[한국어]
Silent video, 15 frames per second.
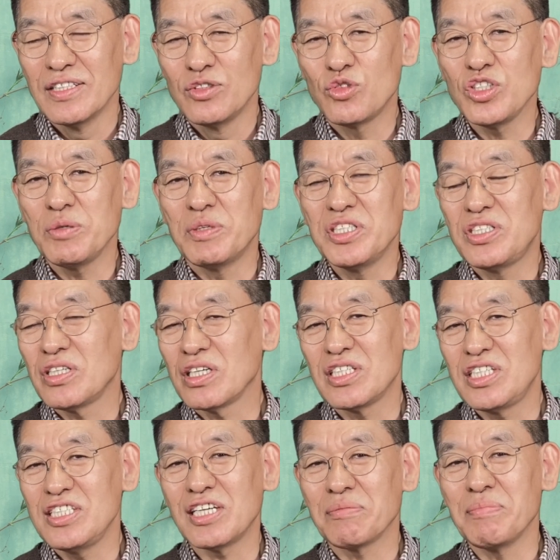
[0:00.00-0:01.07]
주님은
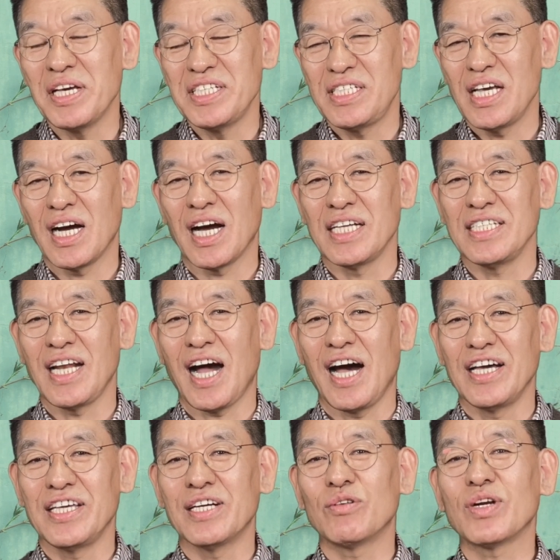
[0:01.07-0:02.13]
정치적 메시아가
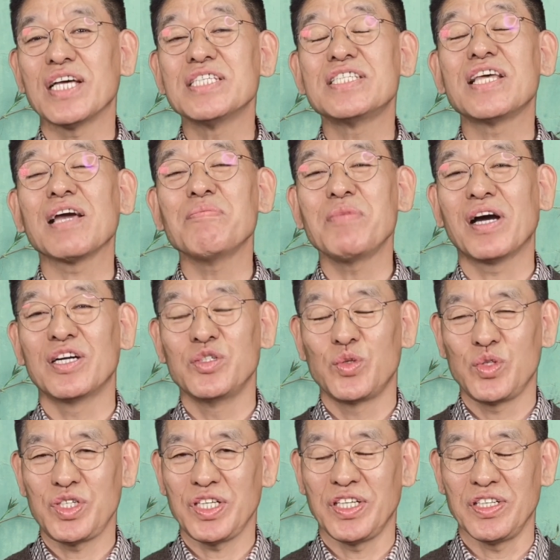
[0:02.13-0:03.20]
아니라 영원한 생명을
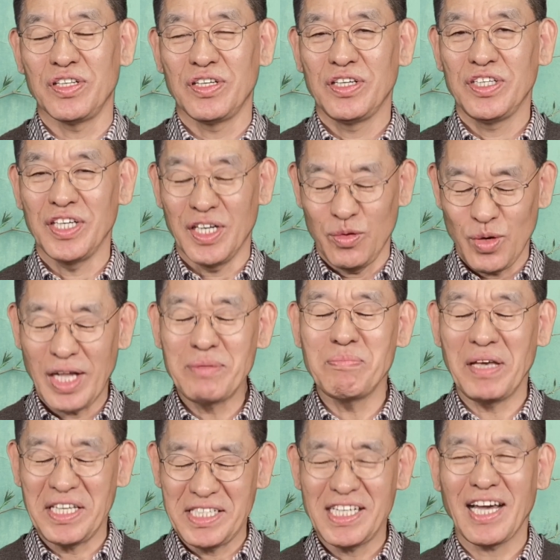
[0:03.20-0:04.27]
주시는 영원한
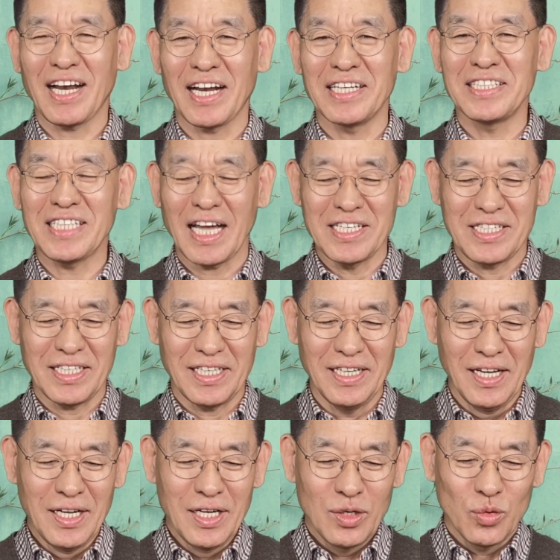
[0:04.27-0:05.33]
메시아라는
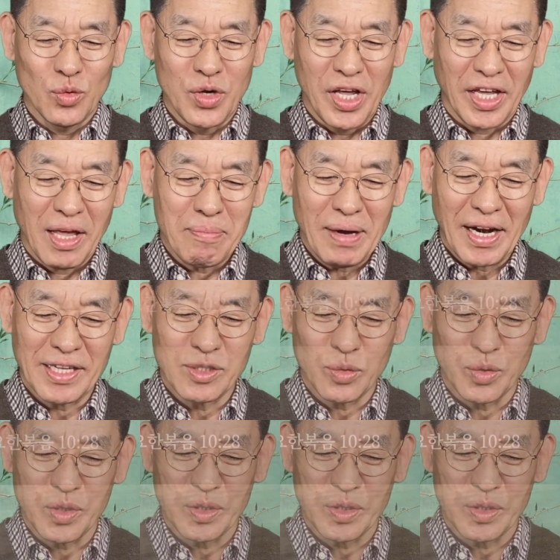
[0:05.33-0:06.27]
사실을 우리에게 말해주고